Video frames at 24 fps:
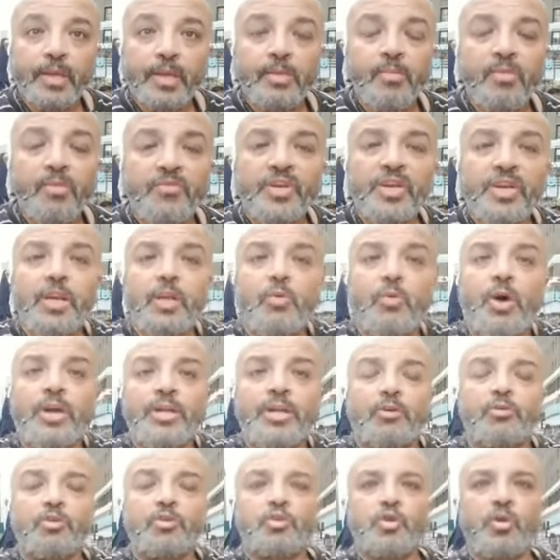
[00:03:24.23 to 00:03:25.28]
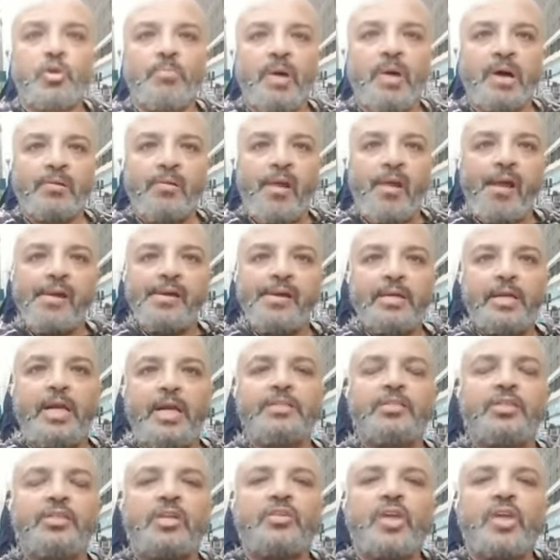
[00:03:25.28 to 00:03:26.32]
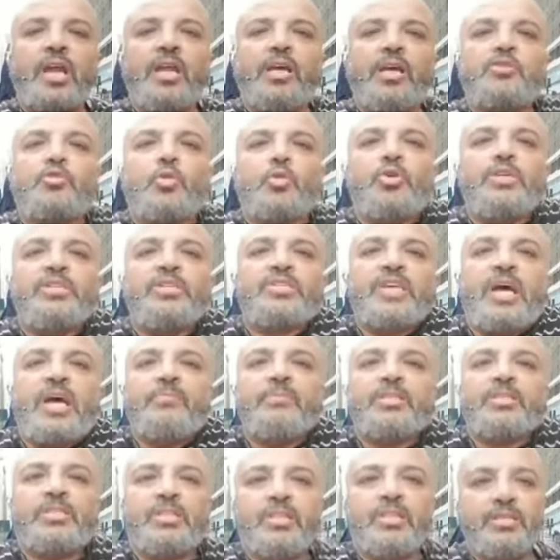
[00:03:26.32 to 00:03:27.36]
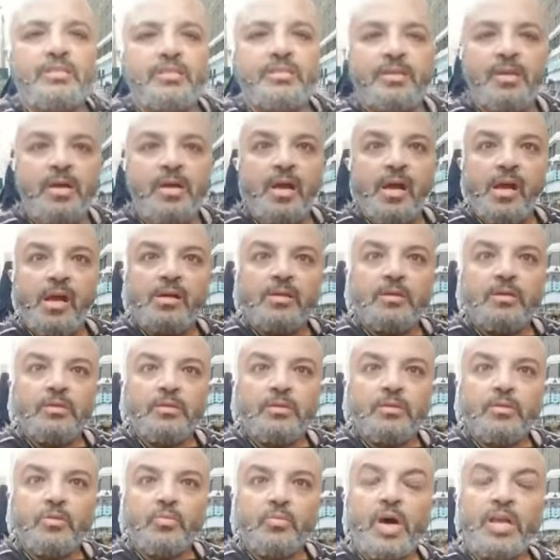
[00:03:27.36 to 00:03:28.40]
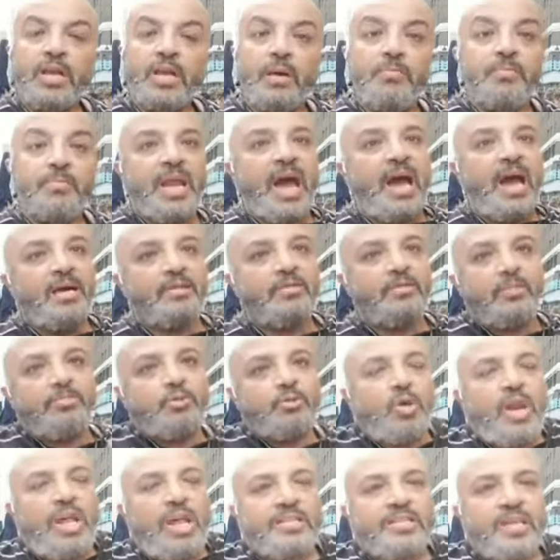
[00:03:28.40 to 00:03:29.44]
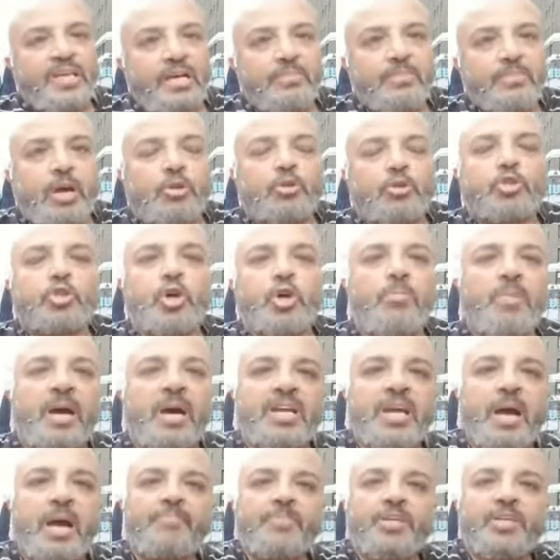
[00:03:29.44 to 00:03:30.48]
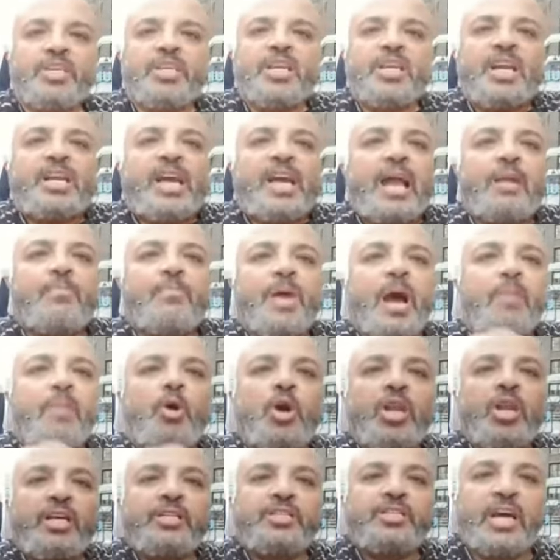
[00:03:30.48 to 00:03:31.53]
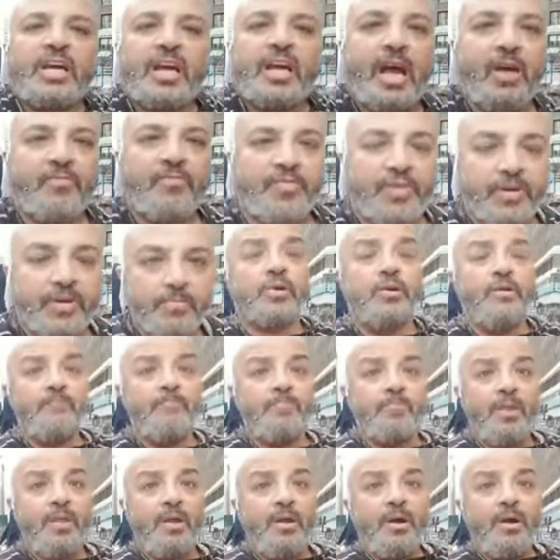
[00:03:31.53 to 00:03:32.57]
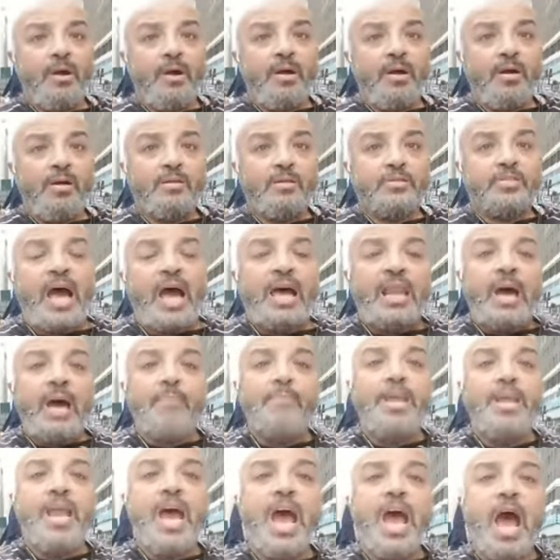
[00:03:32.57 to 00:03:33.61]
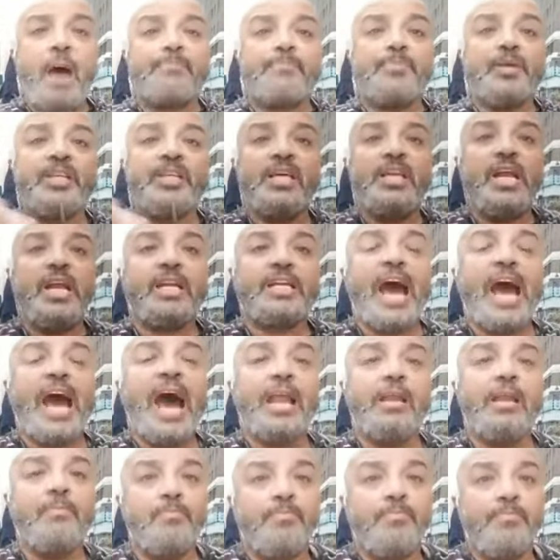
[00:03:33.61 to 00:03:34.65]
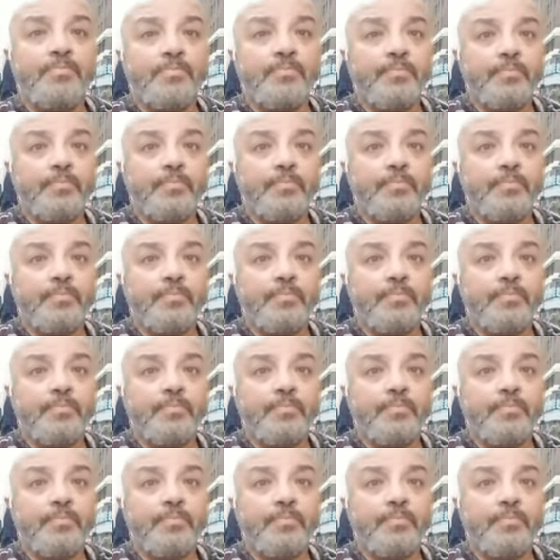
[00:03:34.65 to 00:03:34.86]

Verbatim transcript: يبقى فين الحوار يا كصمك انت طالع تقول الزعيم السيسي وانا من ح... انت بتقول عليه زعيم يا كصمك يا ابن دين الكلب يا ملحد يا كافر زعلان من ايه يا ابن دين الكلب